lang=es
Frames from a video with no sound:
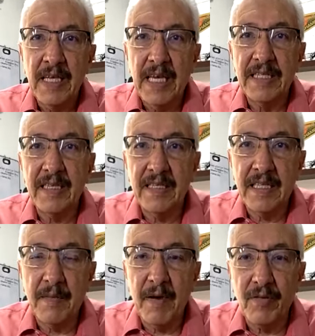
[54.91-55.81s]
Este
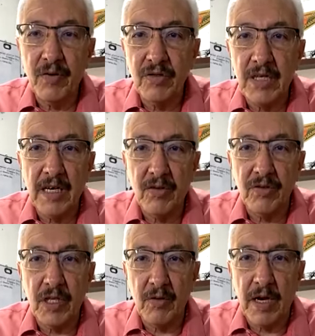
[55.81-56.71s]
sistema frontal
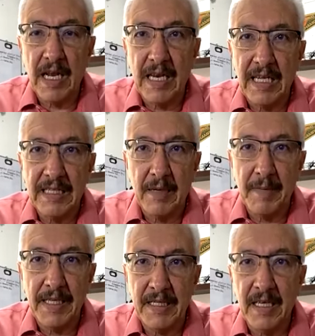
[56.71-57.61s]
continuará
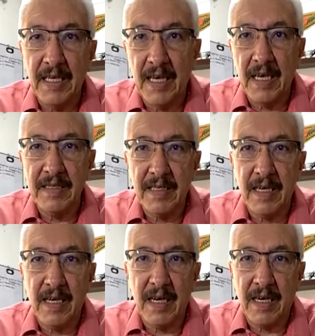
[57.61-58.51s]
lentamente
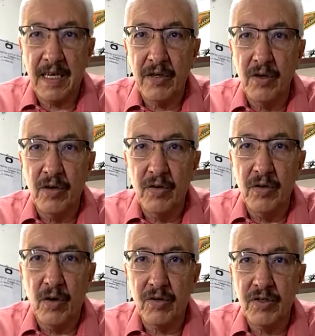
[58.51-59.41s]
hacia la región
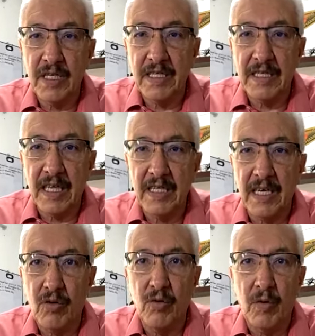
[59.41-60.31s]
occidental
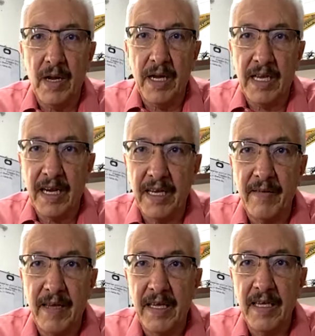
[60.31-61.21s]
de Cuba y el
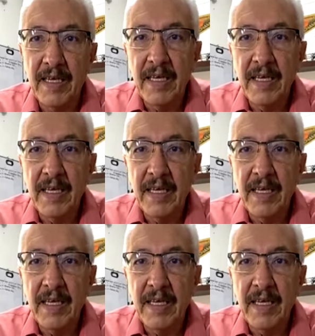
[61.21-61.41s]
Caribe